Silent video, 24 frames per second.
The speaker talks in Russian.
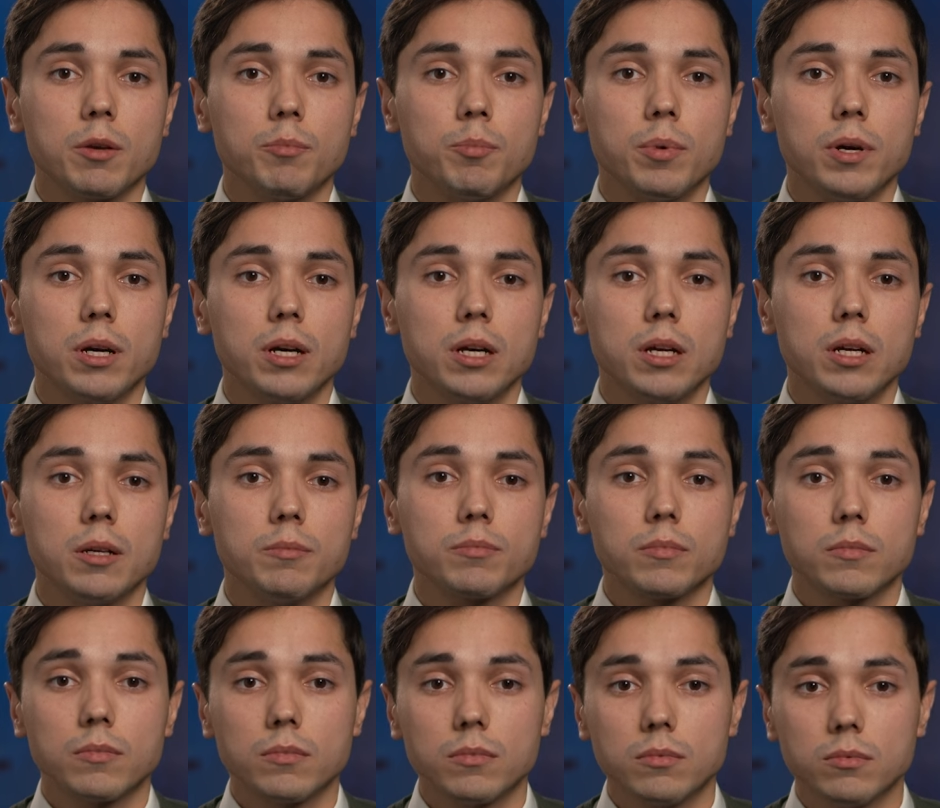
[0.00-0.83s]

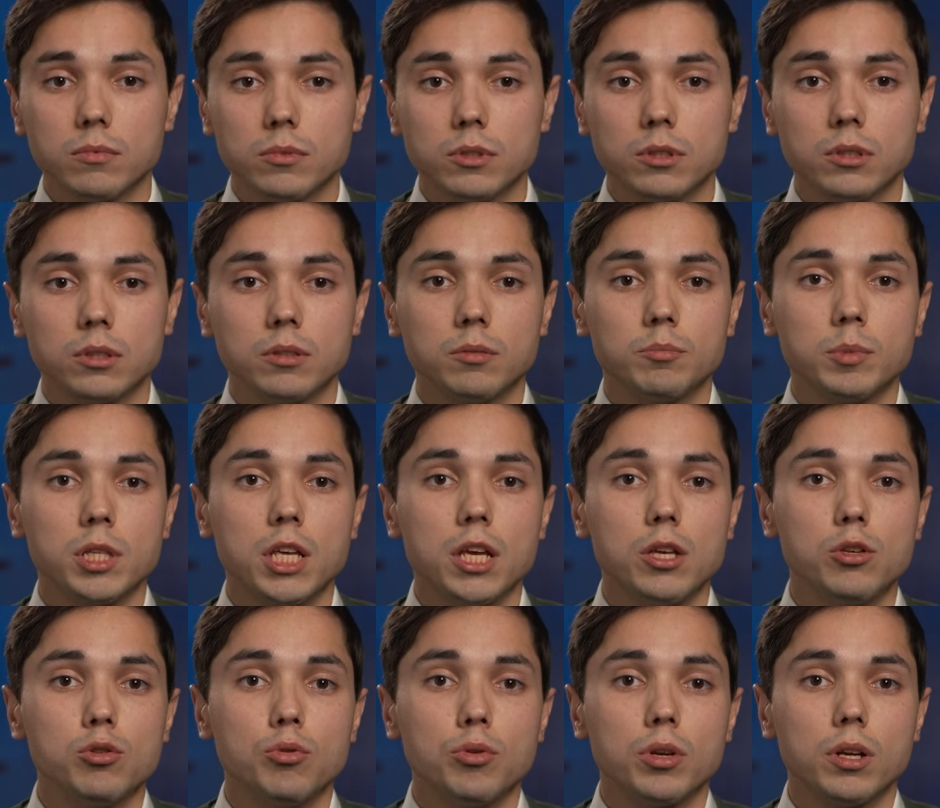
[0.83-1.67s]
по э,
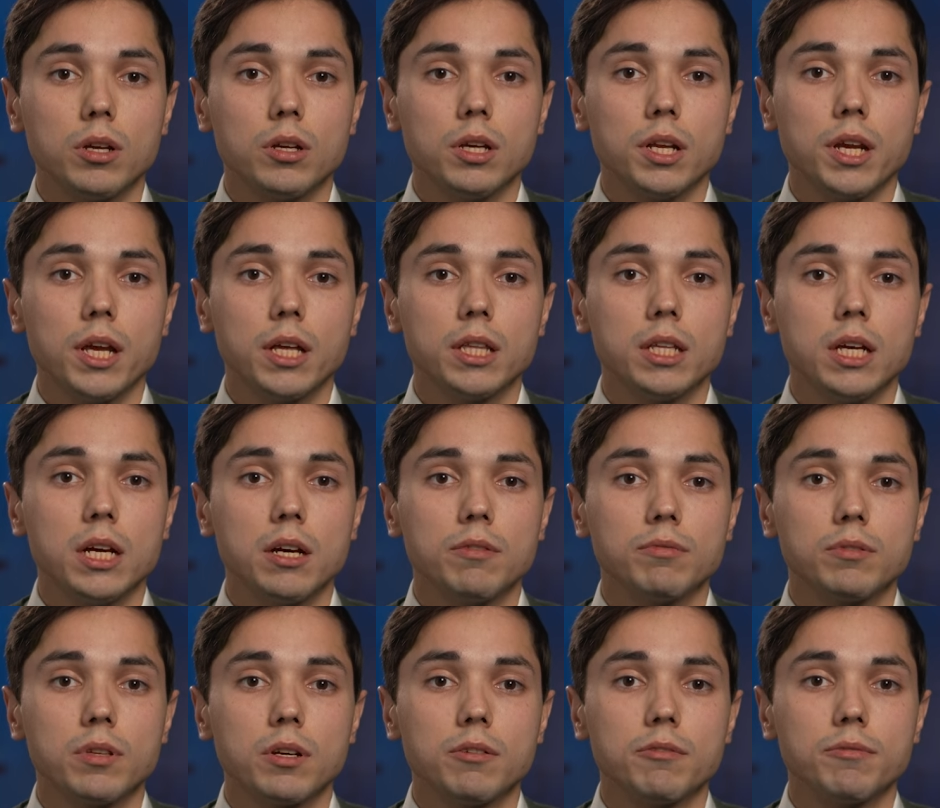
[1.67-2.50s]
мнению ряда
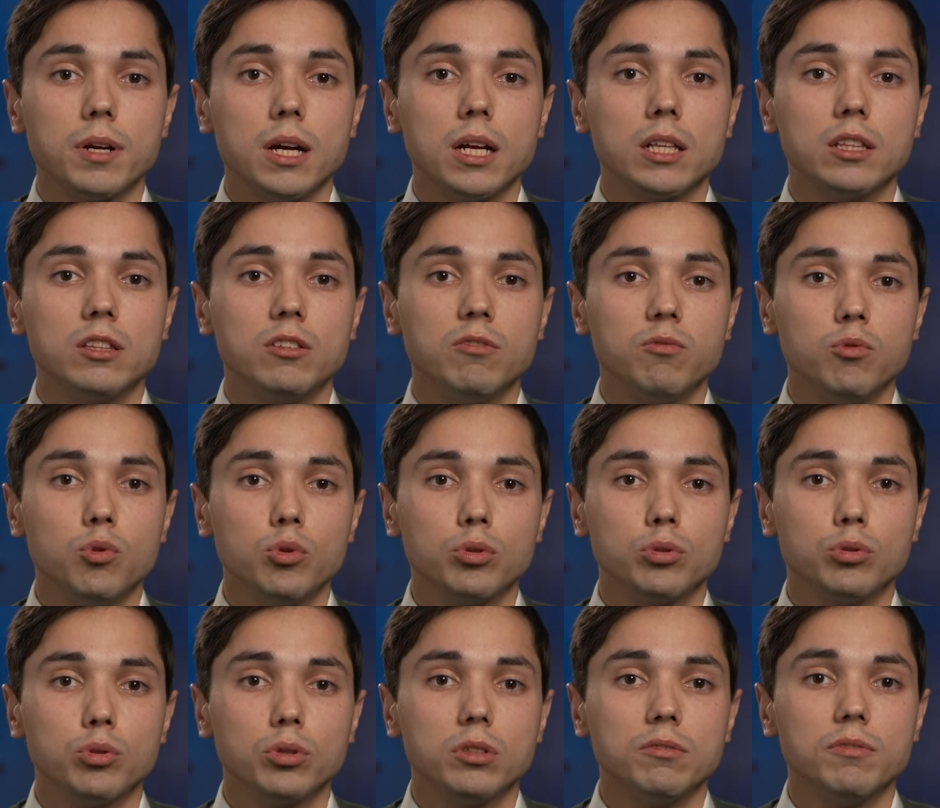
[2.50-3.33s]
авторов, от
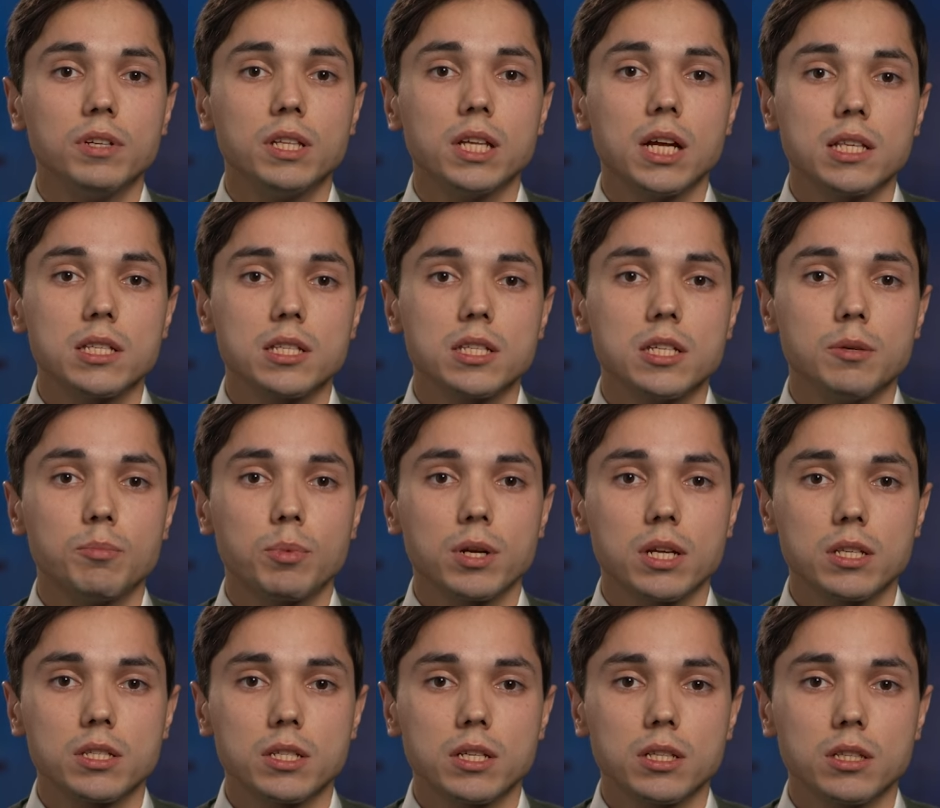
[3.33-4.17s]
2 до
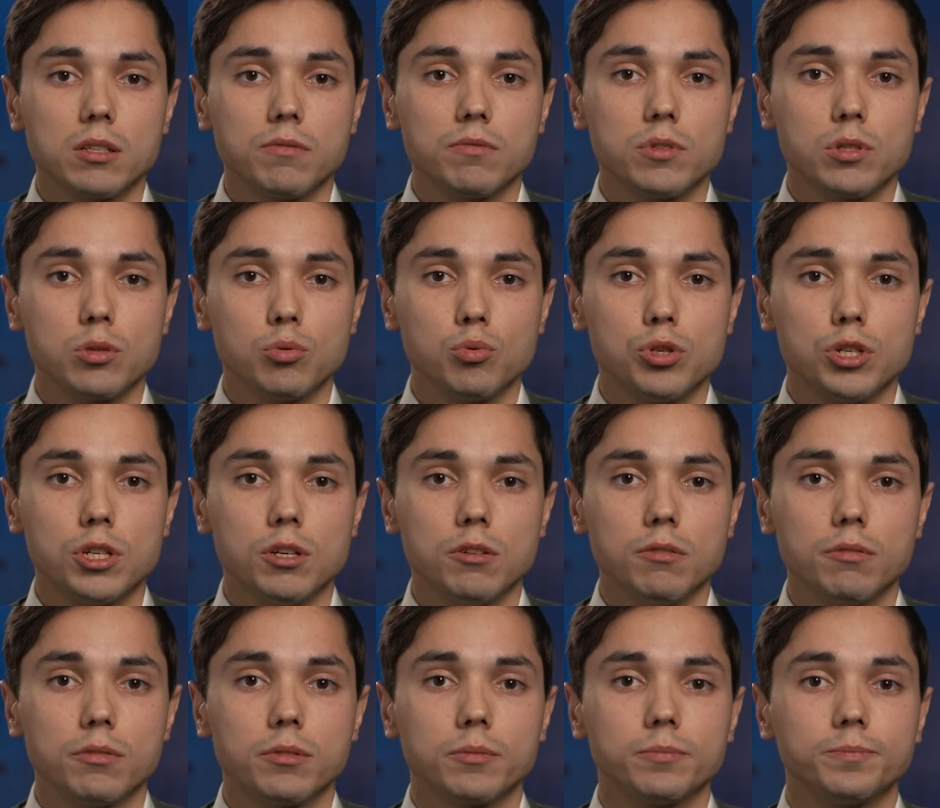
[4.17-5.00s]
12%
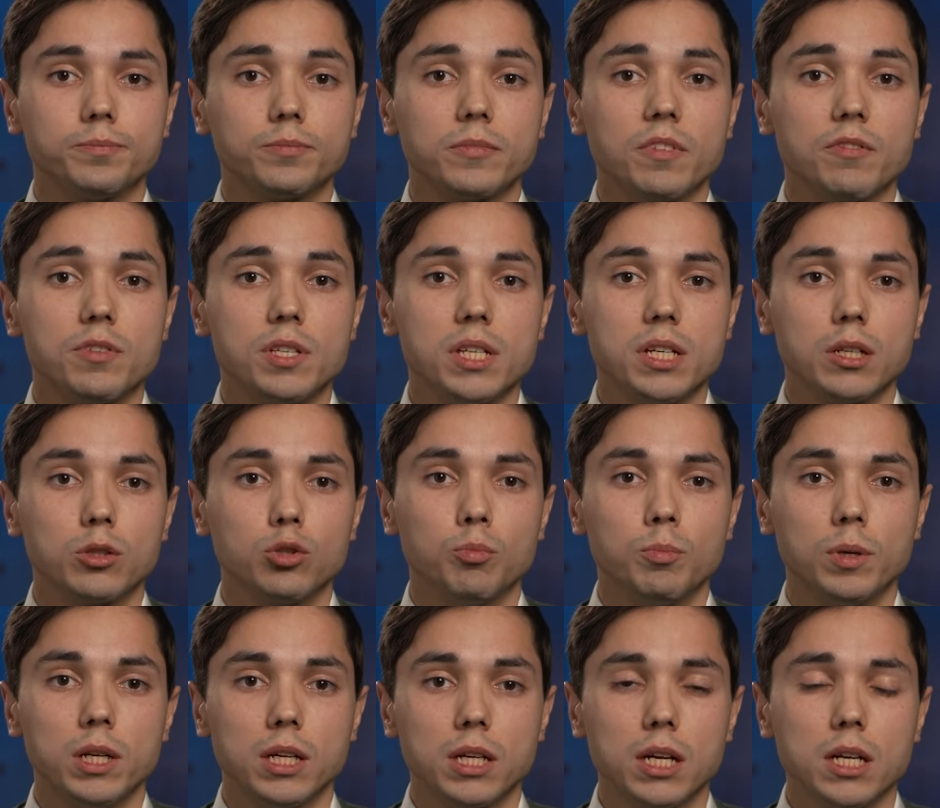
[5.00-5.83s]
случаев всех
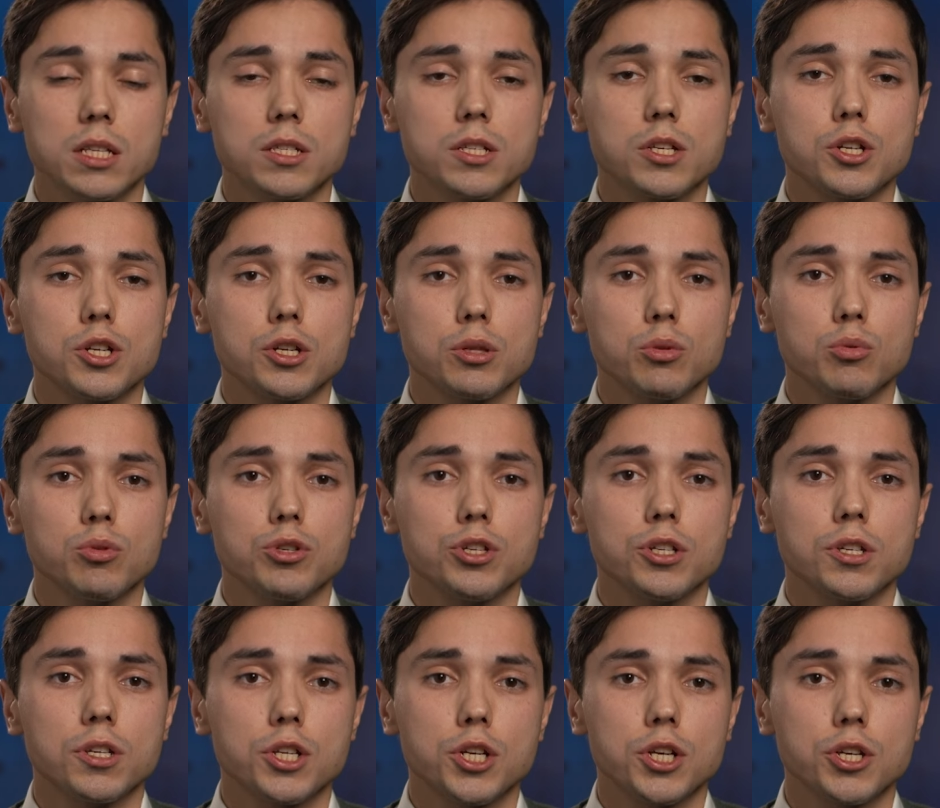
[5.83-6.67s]
дупликаций
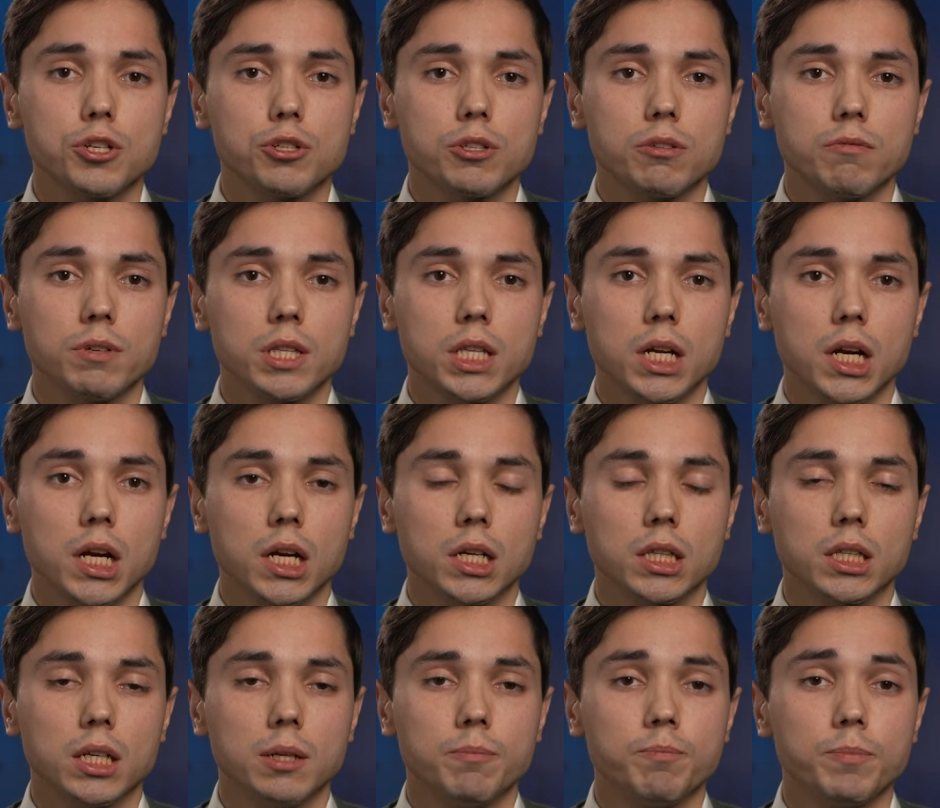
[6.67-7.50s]
желудочно-кишечного
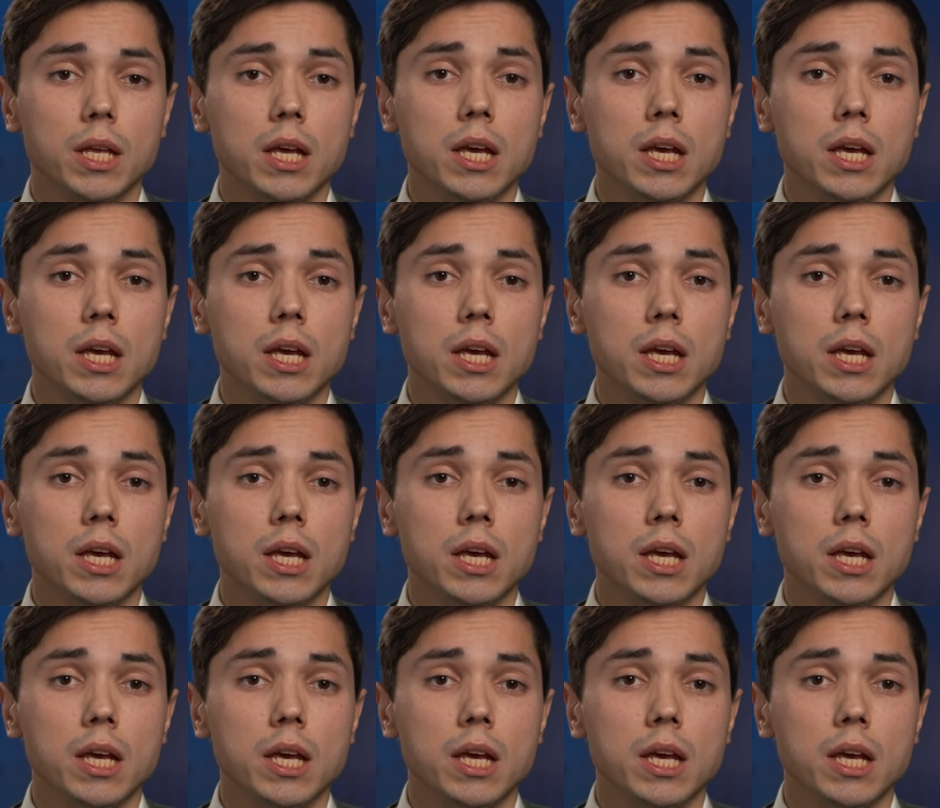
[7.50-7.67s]
тракта.